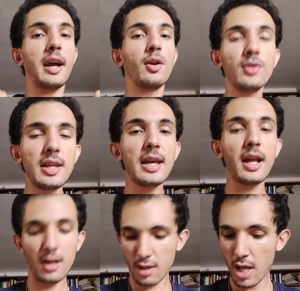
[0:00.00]

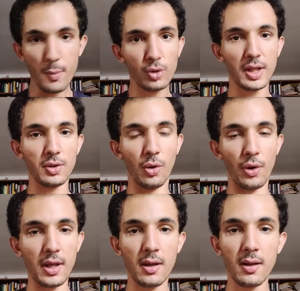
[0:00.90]
canotiera e
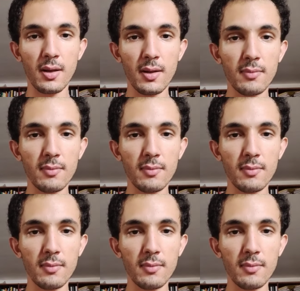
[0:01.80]
mutandoni,